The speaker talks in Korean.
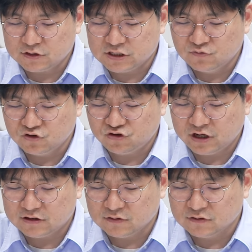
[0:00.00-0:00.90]
직무를
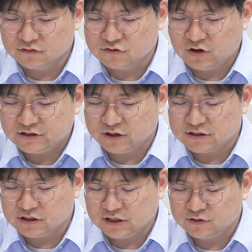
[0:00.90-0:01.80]
수행했던 거고 그
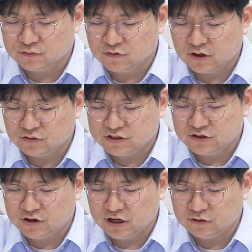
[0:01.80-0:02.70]
과정에서 대통령과도
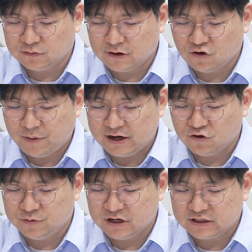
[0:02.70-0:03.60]
치열하게 토론하고 많이
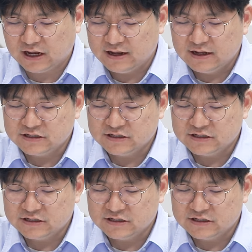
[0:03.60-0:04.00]
고민했다.